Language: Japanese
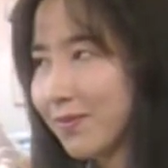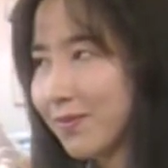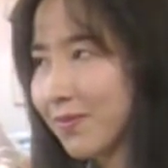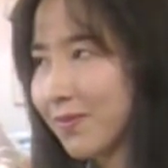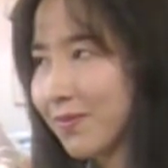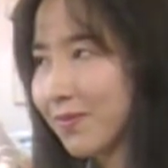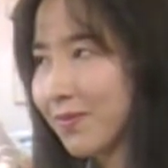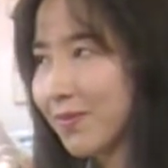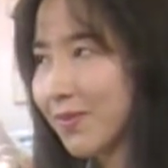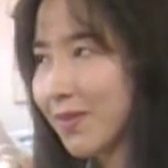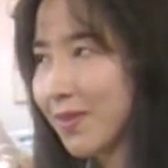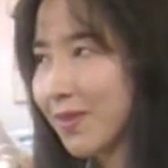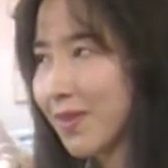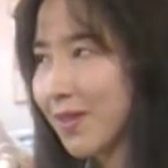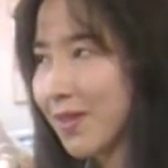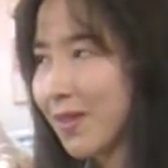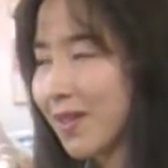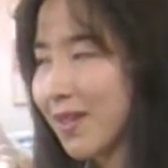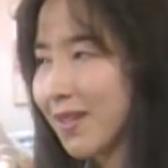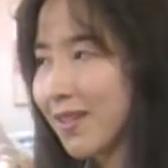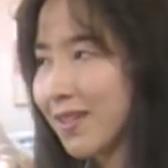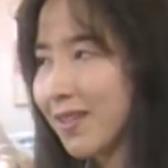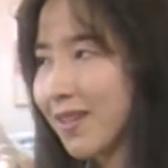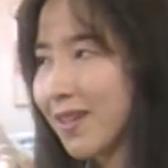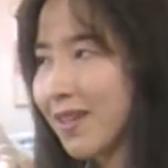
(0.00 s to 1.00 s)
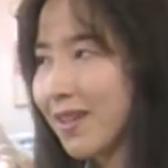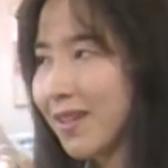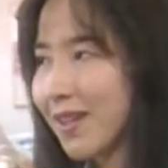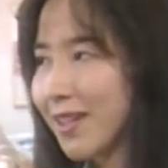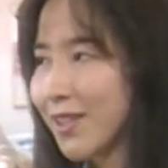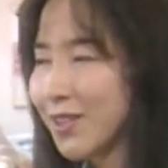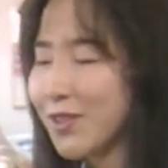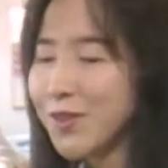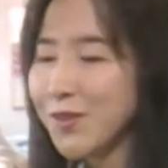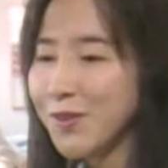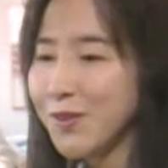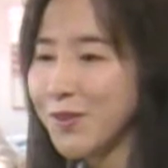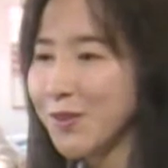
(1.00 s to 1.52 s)
ちなん
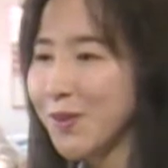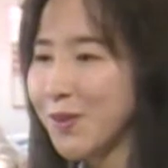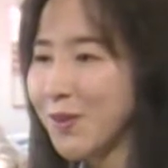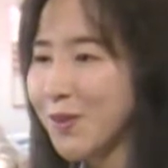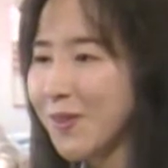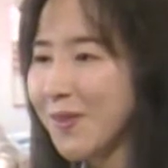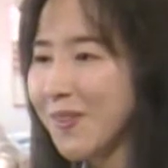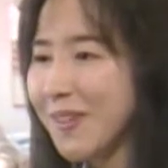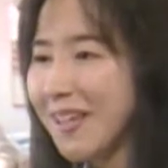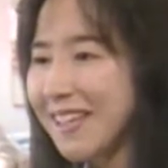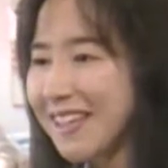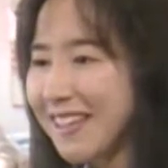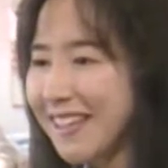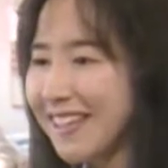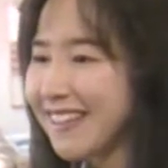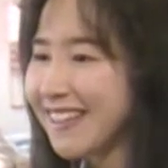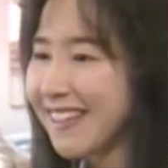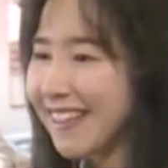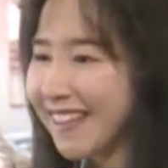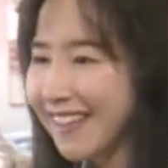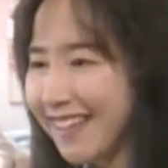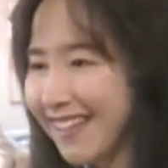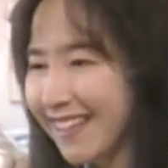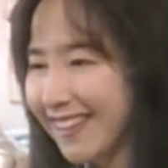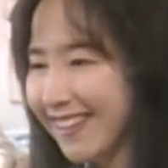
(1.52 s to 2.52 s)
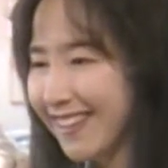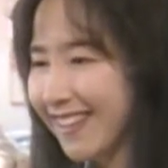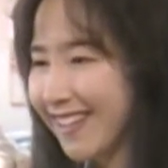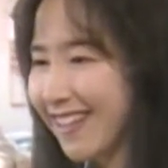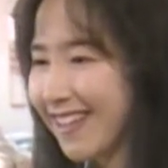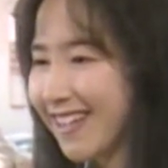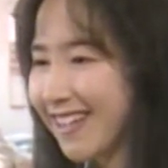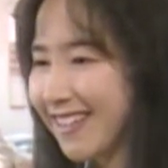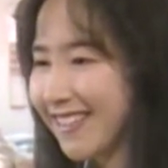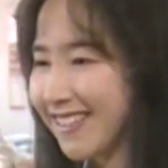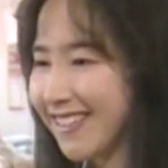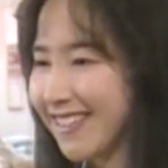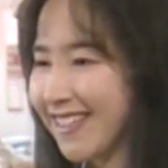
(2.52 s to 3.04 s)
か一つ大人になったなって
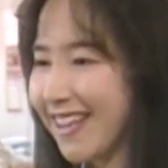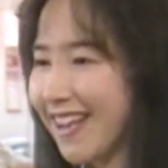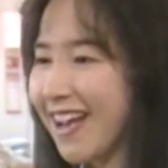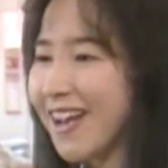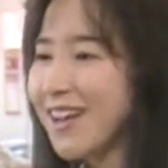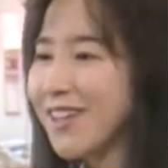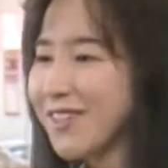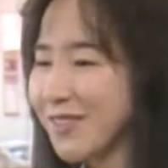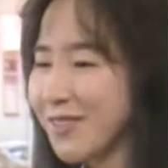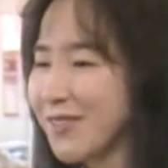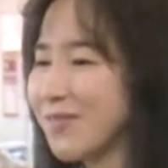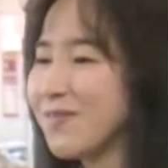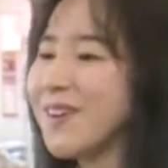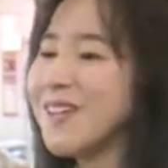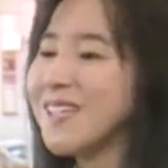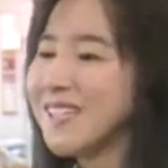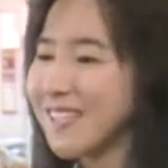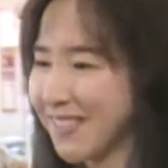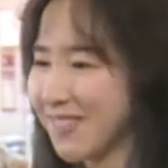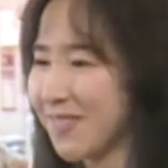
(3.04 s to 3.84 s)
感じがしま